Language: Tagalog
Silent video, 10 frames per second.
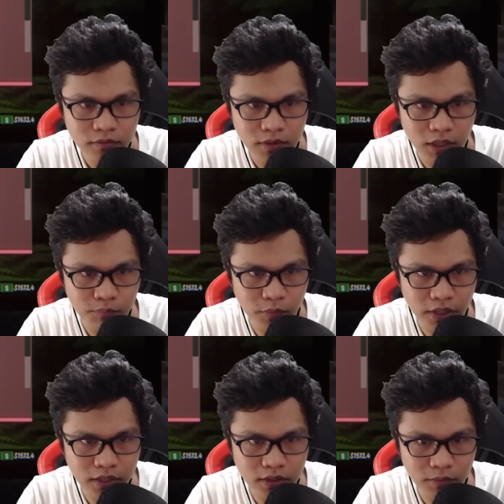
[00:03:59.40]

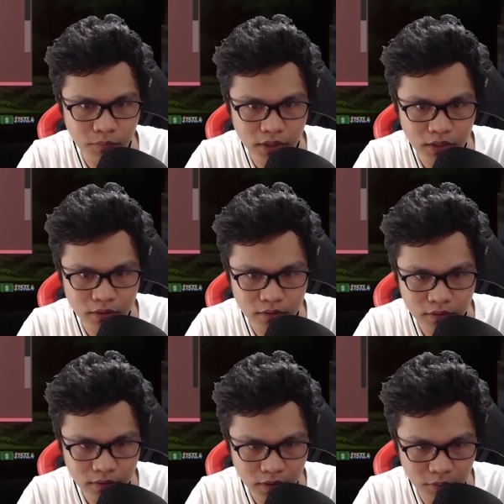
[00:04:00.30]
Upgrade, upgrade.
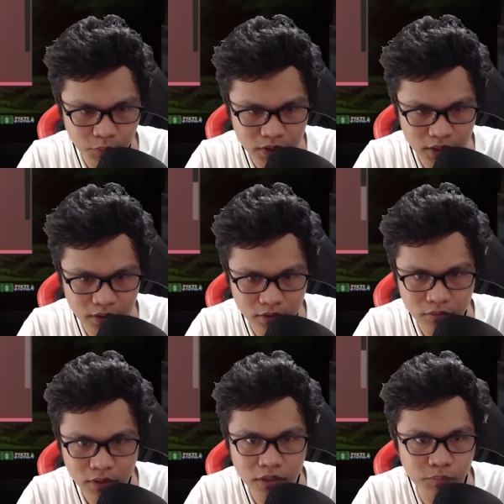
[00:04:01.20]
Air
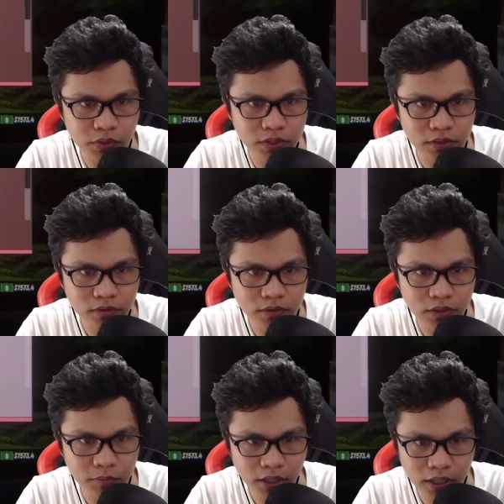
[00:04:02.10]
freshener. Wala air freshener.
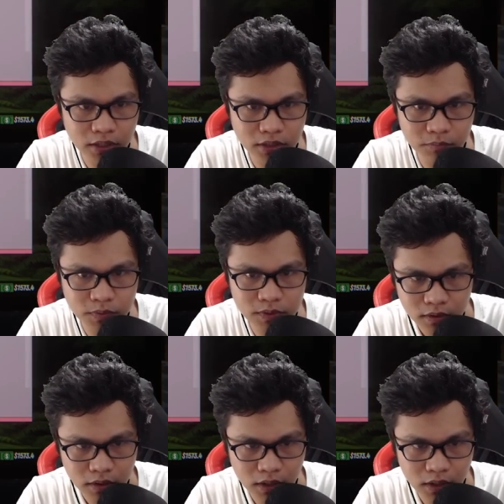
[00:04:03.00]
Diba? Items.